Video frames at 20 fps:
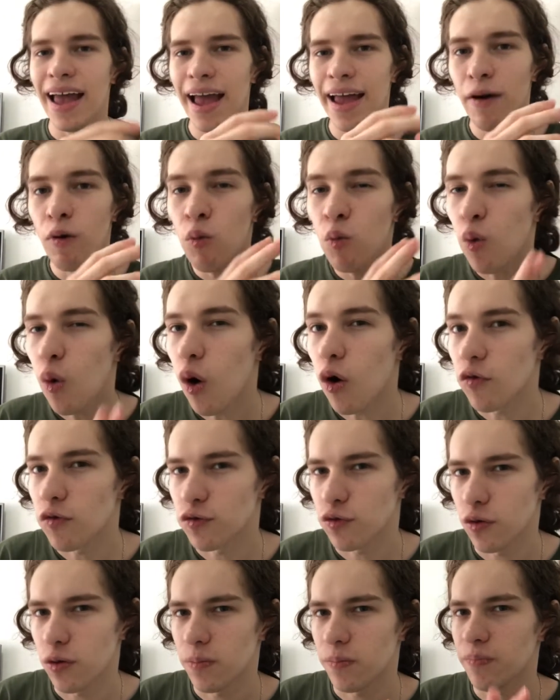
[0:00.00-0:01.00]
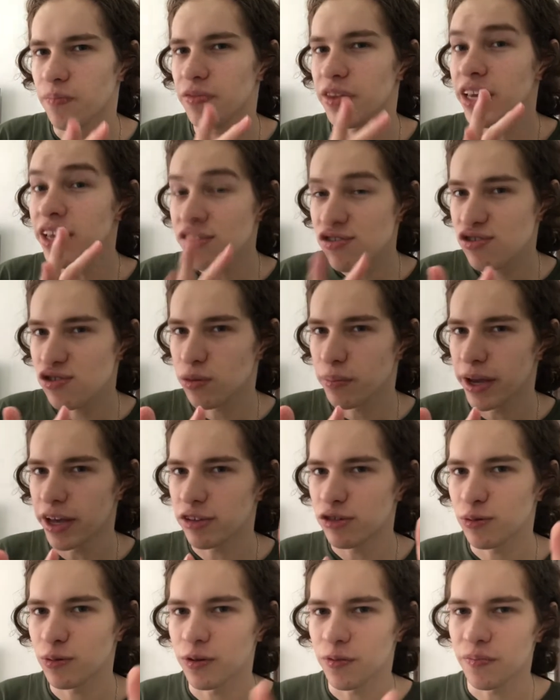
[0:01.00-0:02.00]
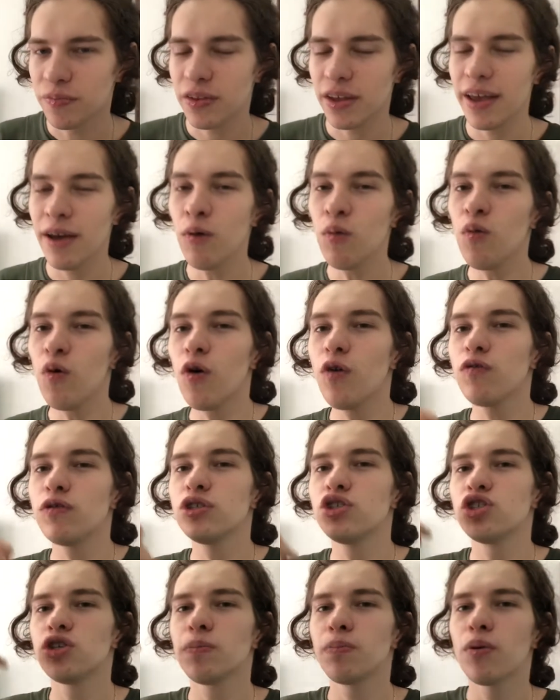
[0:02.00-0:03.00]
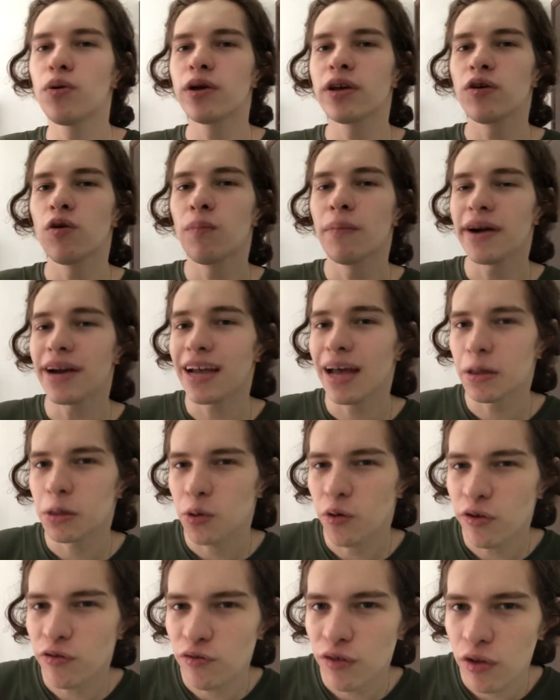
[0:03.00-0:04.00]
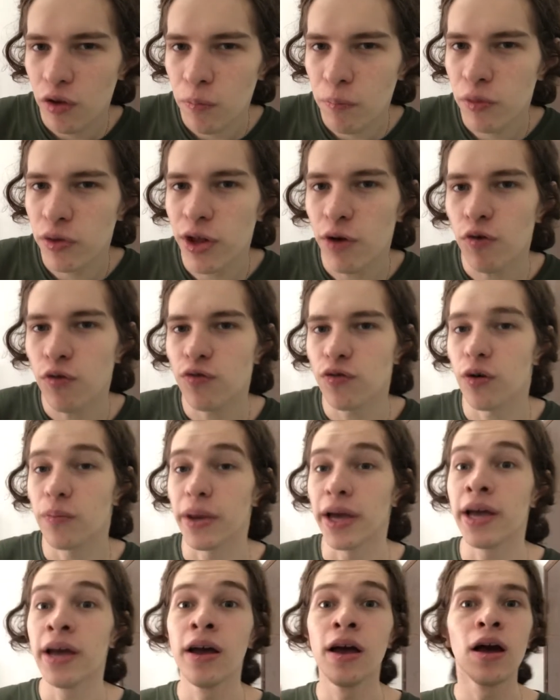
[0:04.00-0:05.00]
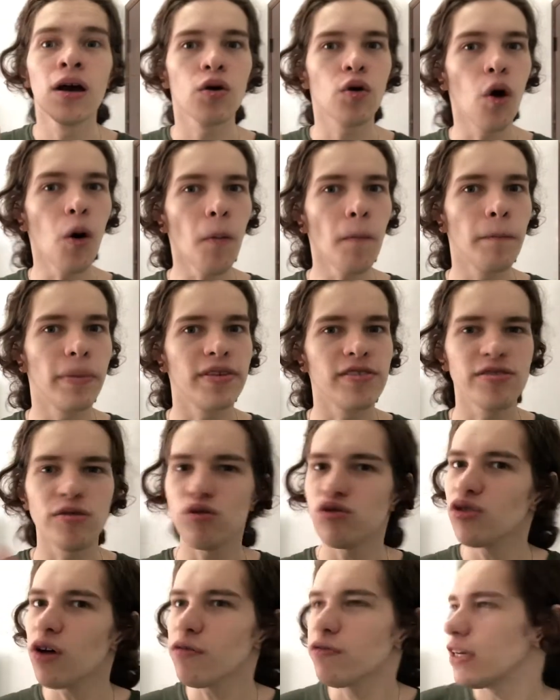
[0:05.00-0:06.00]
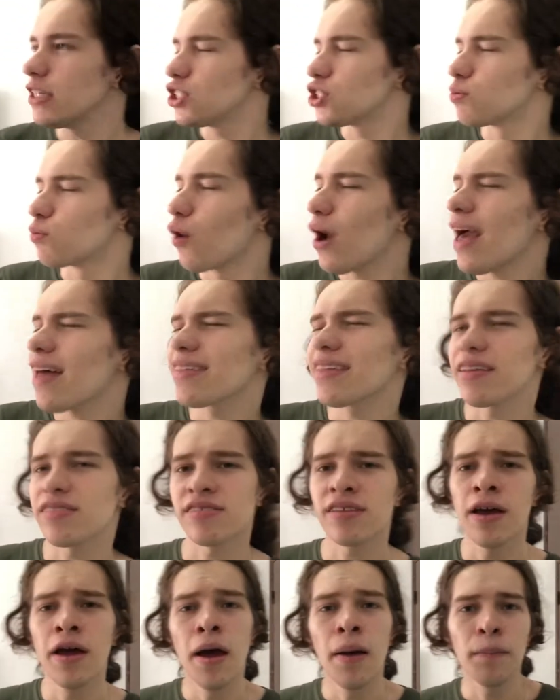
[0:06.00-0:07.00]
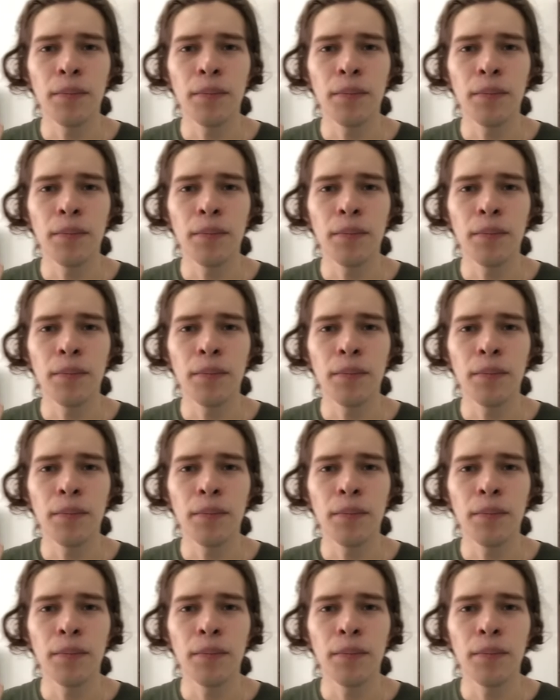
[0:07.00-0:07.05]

é um ovo. Isso mesmo, é um ovo tipo que o mercador falou pro Naofumi compre, são só 20 moedas.